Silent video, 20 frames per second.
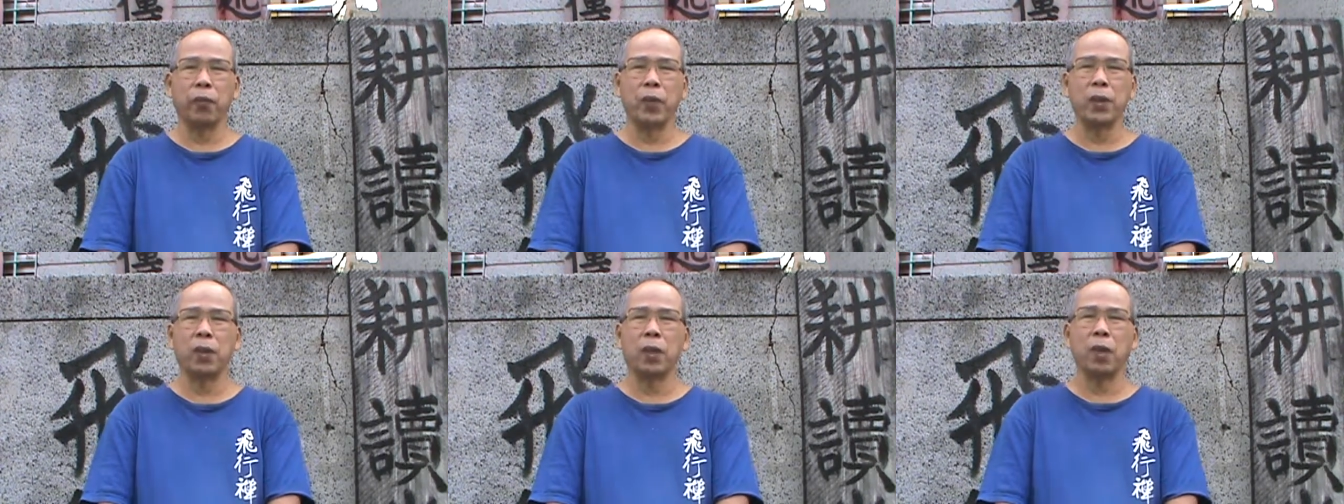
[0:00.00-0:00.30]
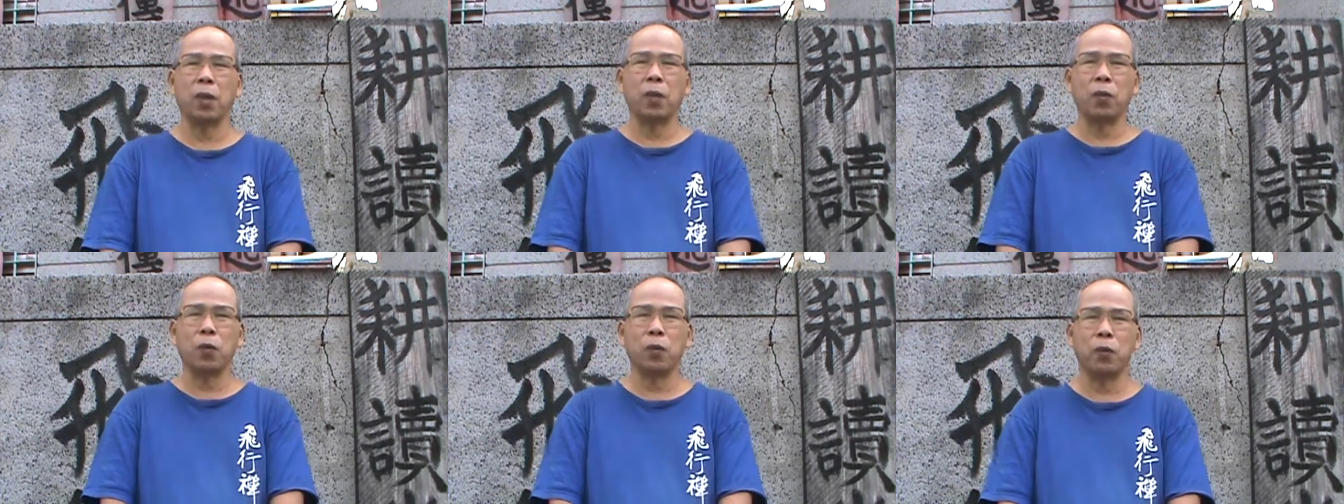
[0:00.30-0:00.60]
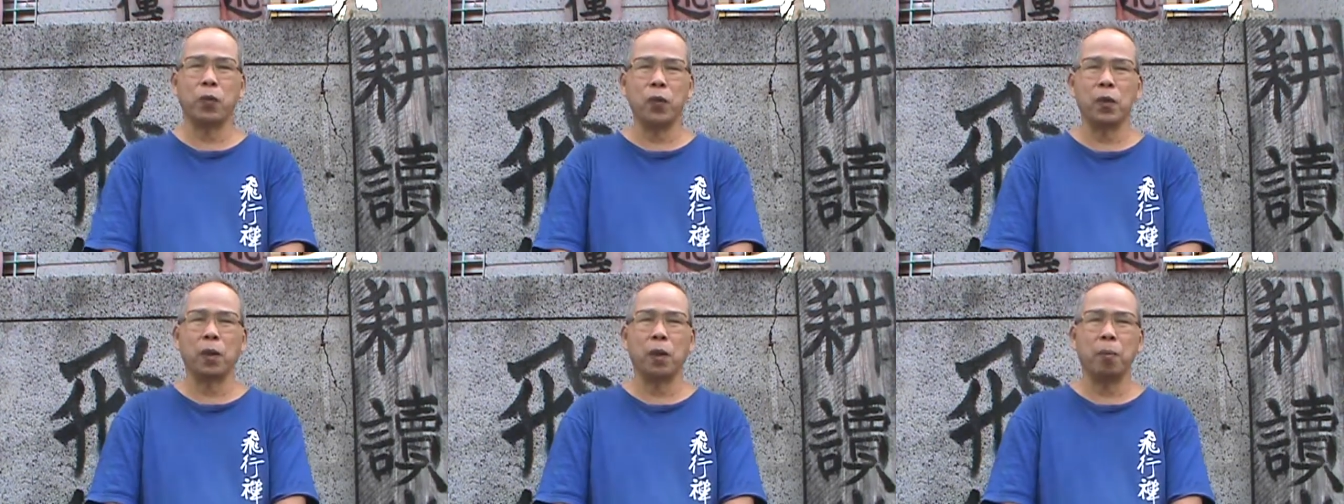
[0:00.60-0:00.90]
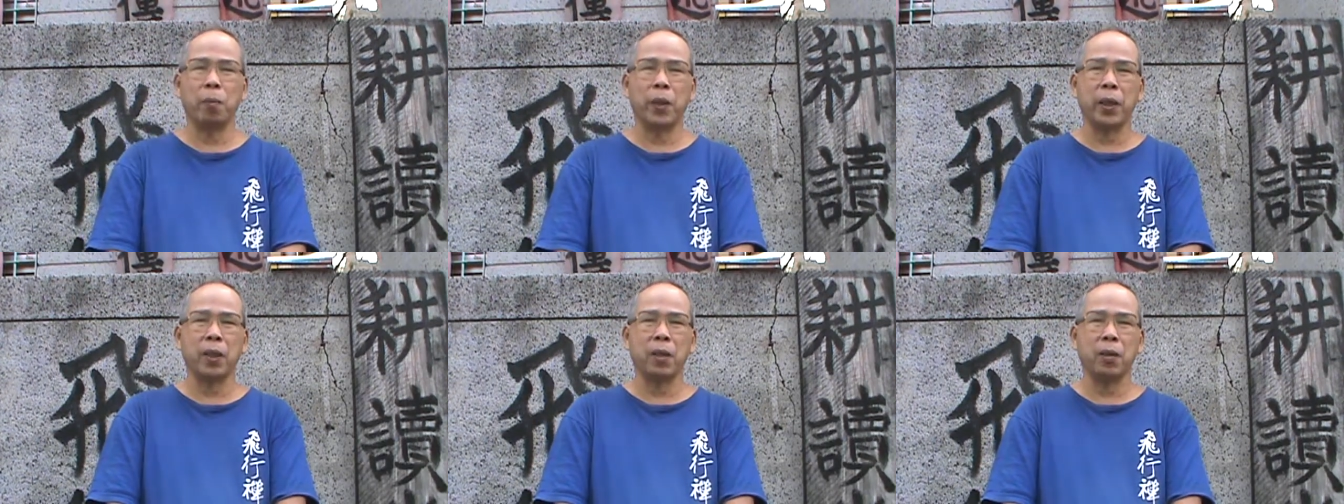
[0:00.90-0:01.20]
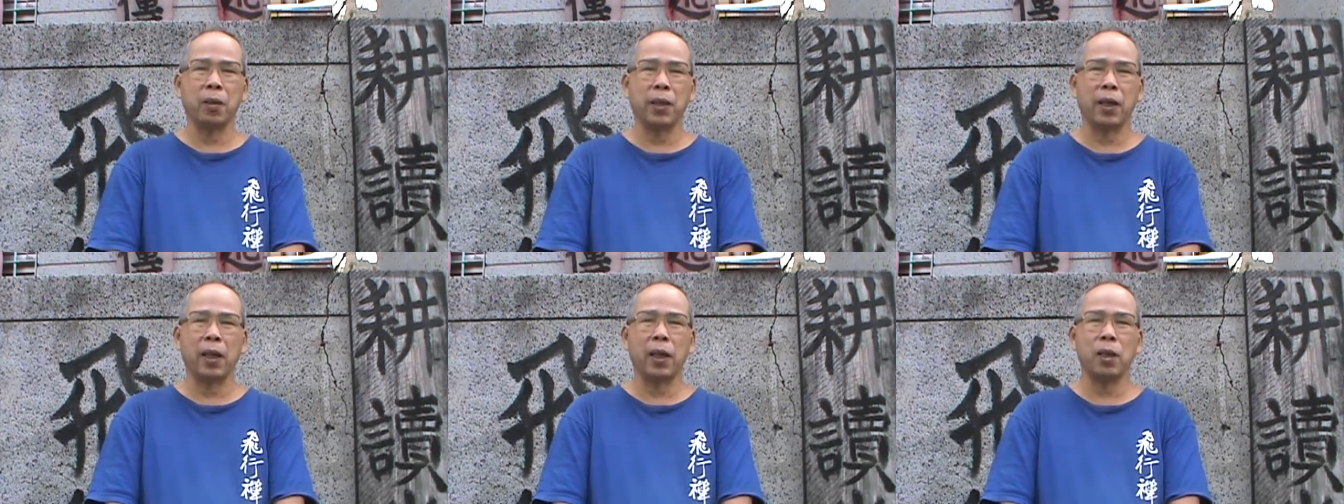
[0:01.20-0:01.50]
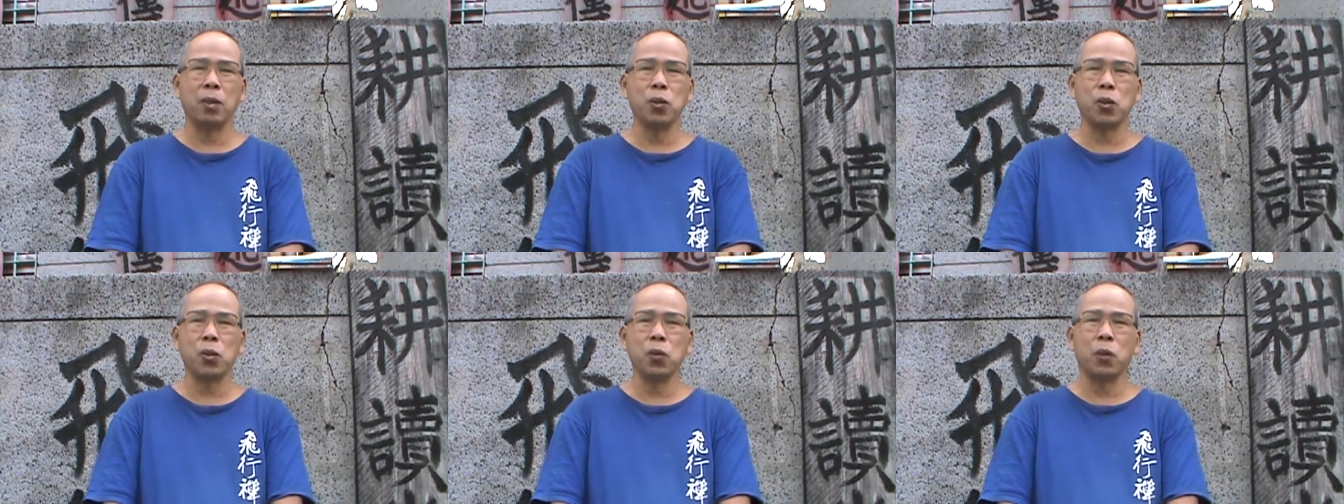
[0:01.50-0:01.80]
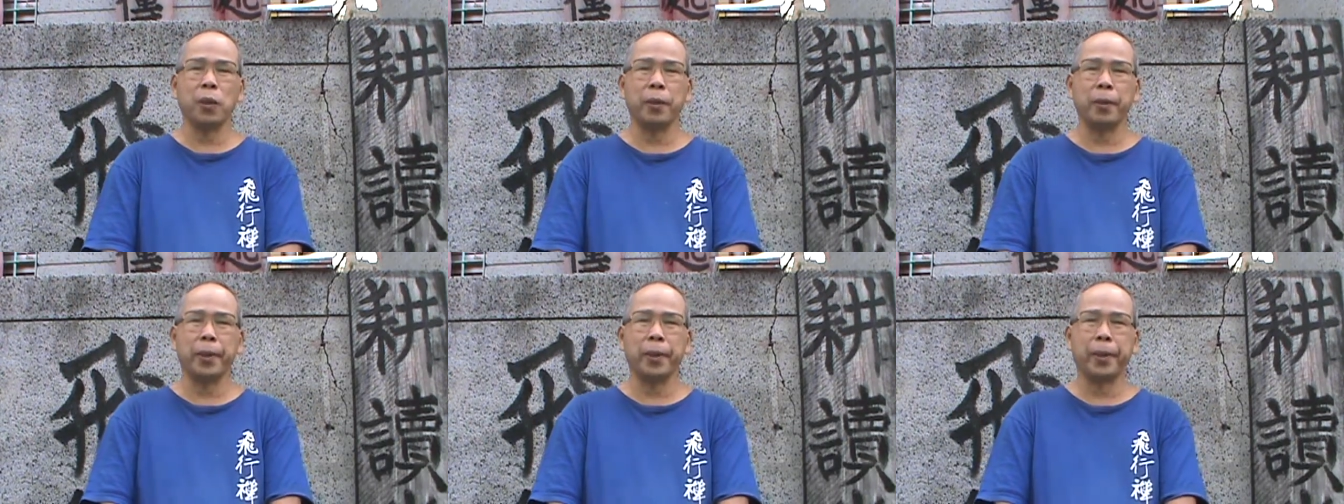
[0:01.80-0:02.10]
非常非常美，《橄榄
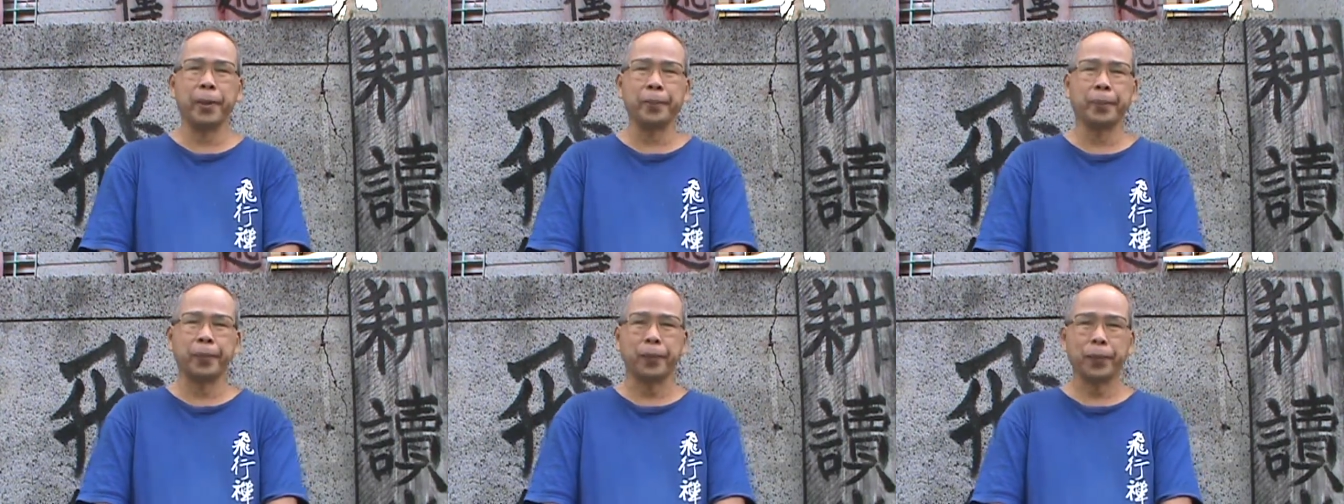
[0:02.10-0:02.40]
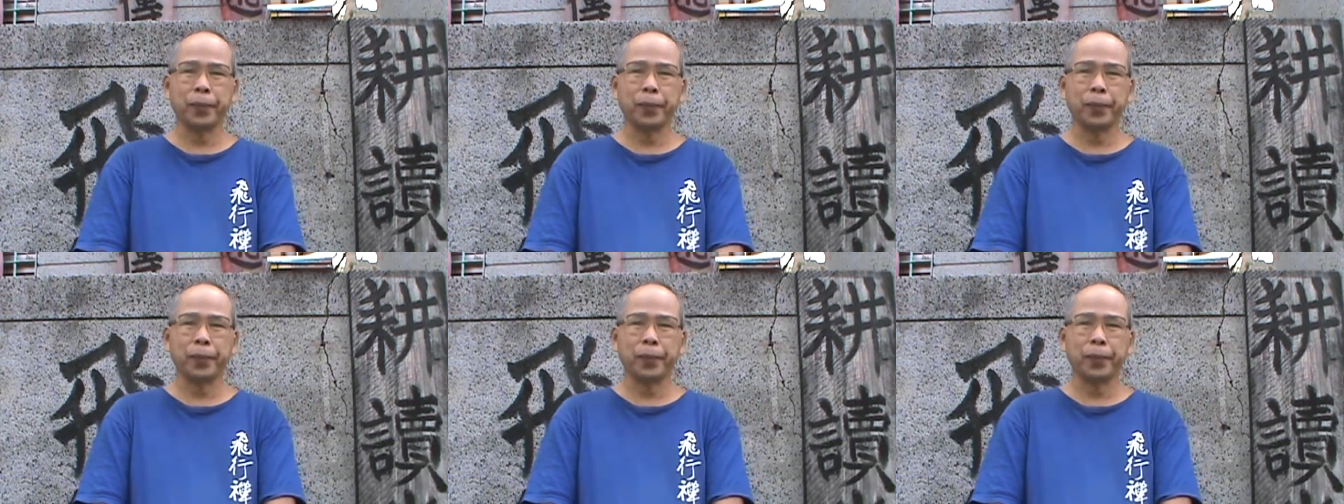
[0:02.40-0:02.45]
树》啊。